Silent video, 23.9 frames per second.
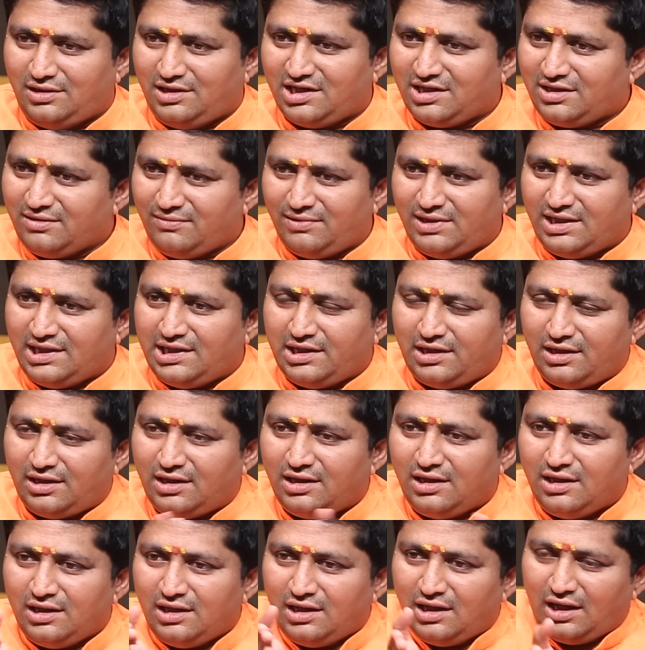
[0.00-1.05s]
అర్థమైందా
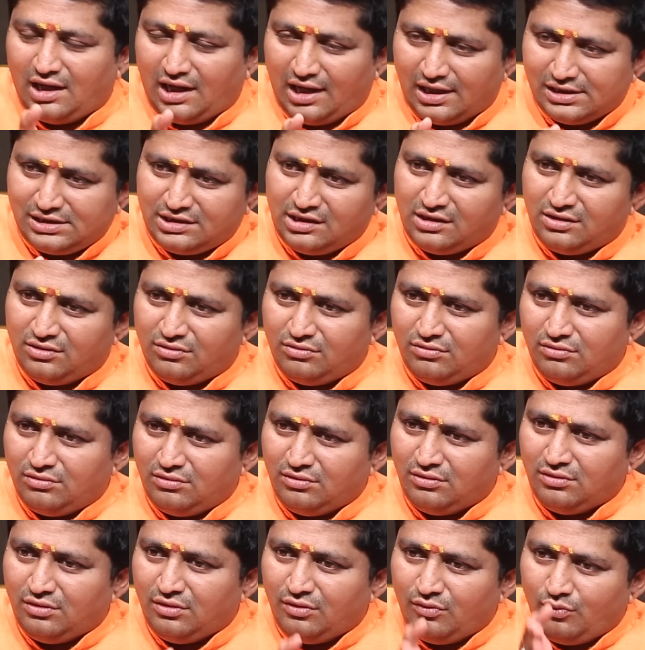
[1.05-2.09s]
అతను
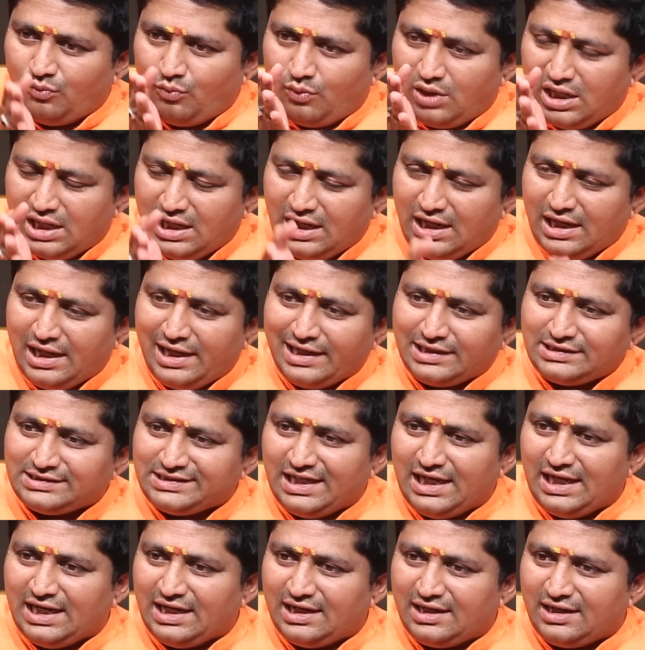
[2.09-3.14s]
వన్ ల్యాక్
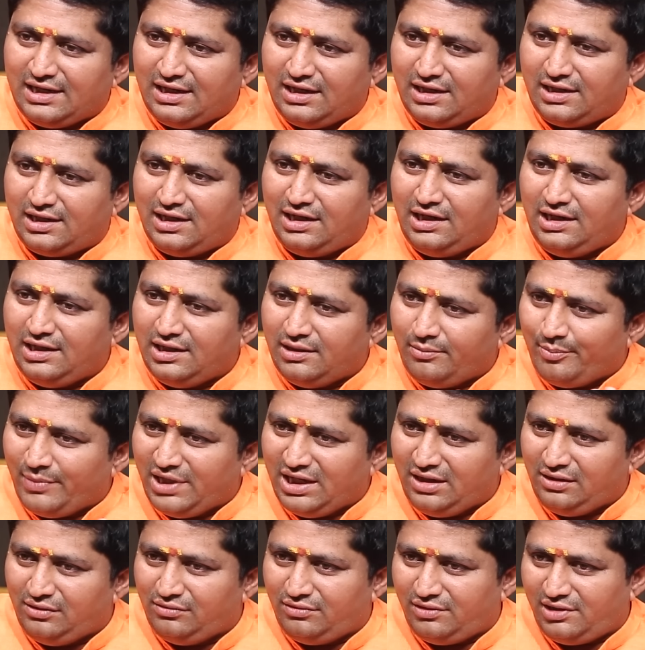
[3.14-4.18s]
శాలరీకి
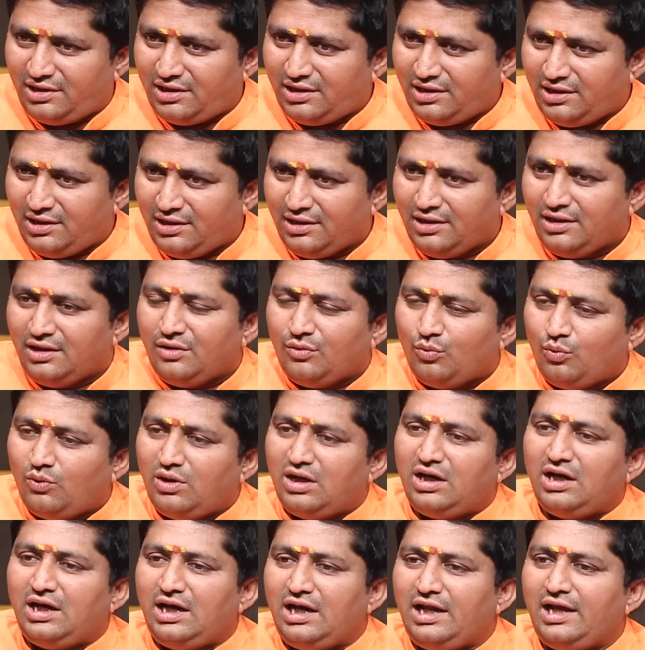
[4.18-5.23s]
ఈఎంఐలు ఉండి
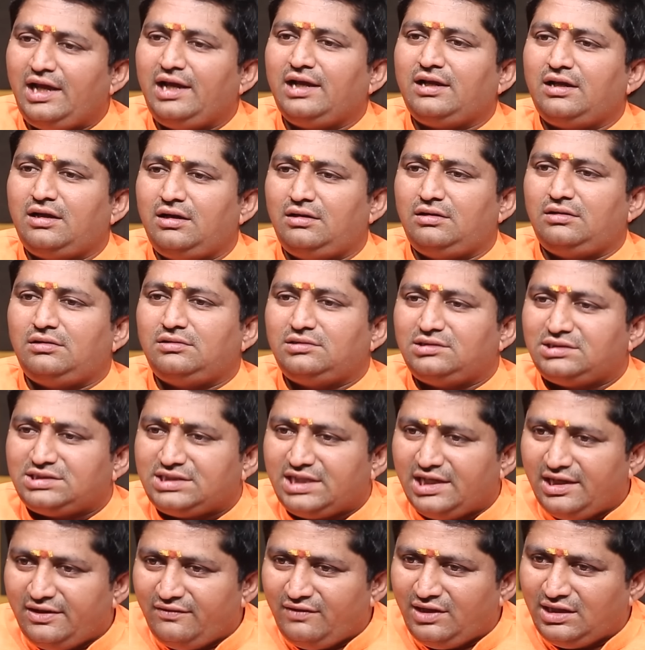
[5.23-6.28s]
వన్ ల్యాక్
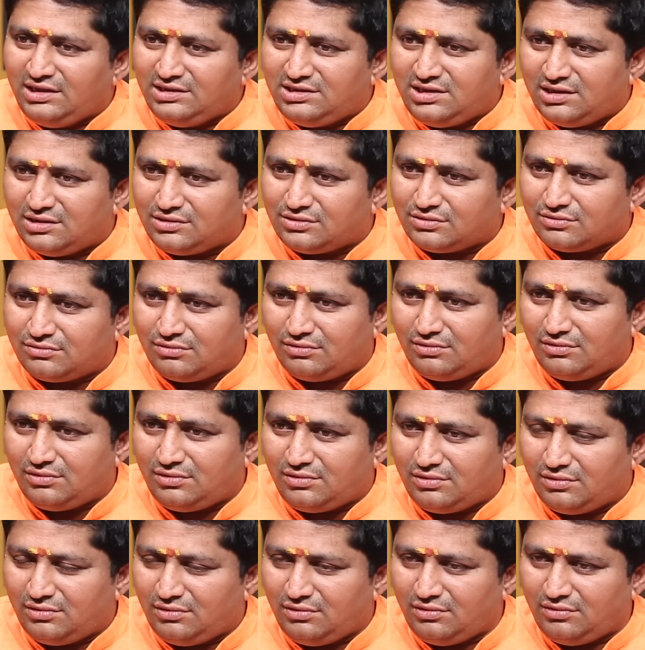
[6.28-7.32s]
సేవింగ్
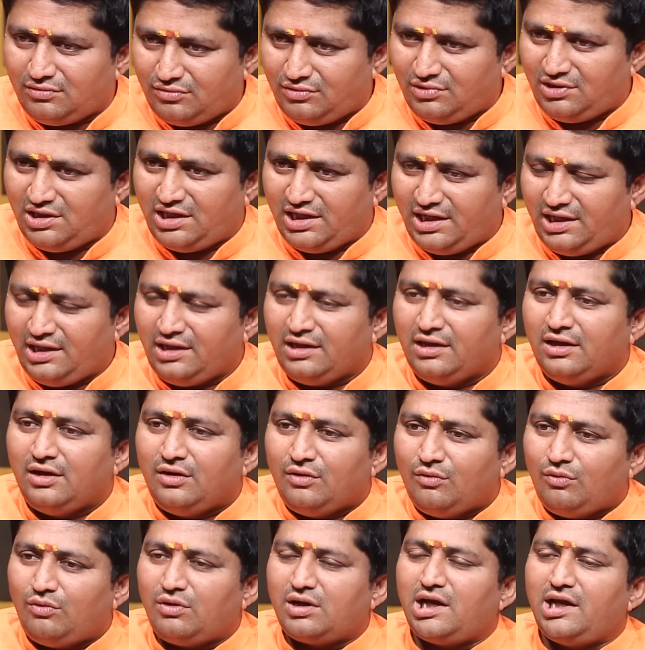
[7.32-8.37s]
చేసుకుంటూ ఉండి
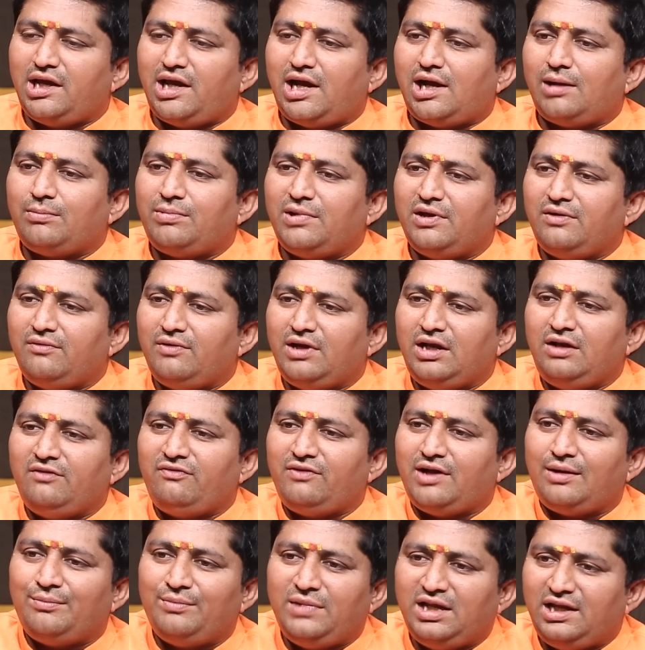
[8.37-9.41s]
ఒక యాభై వేలు
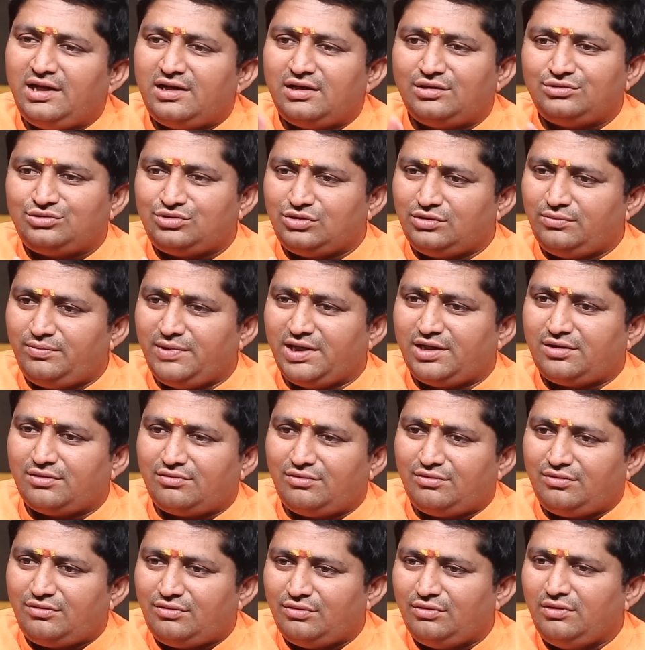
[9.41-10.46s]
ఫ్యామిలీ ఖర్చు
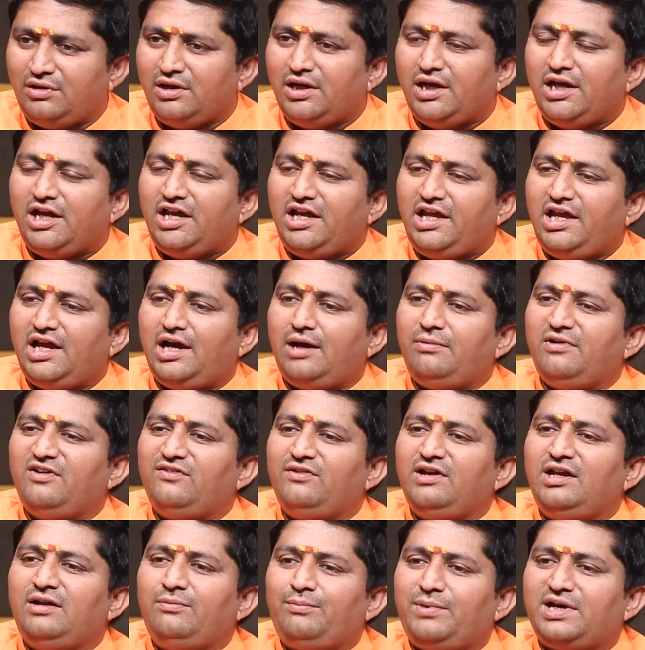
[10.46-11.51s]
పెట్టుకుంటూ యాభై
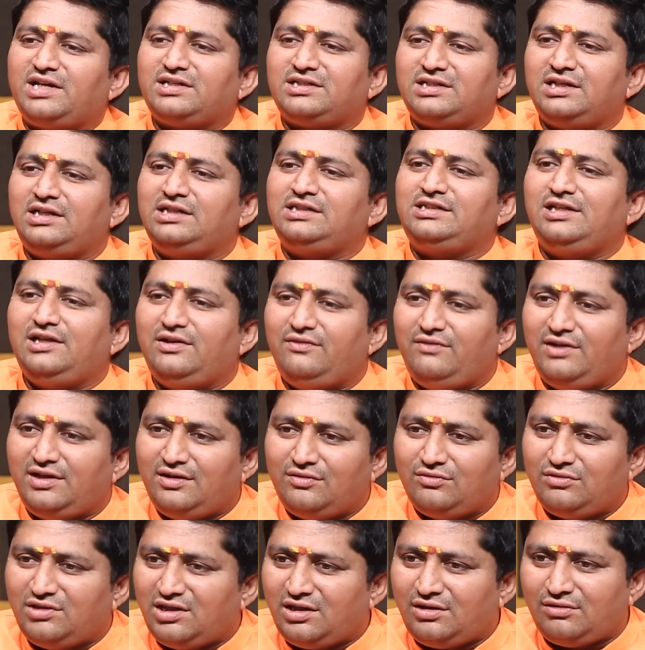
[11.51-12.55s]
వేలు పర్సనల్
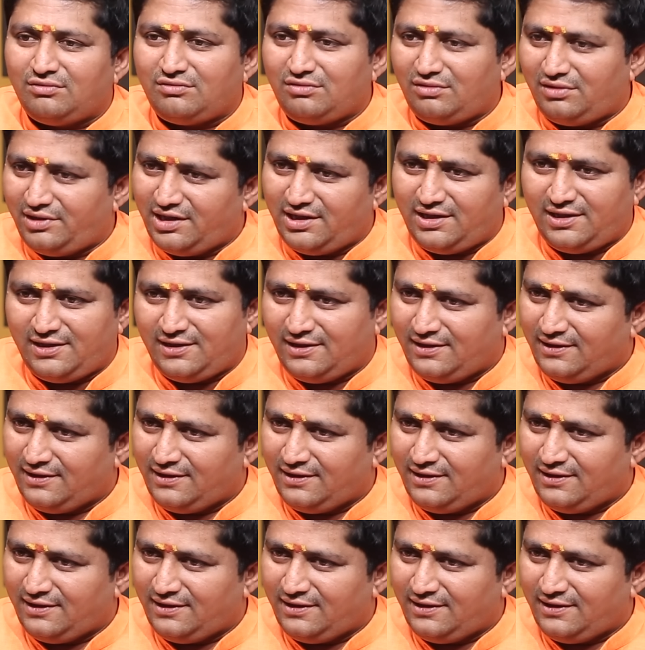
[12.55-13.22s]
సేవింగ్ ఉందనుకోండి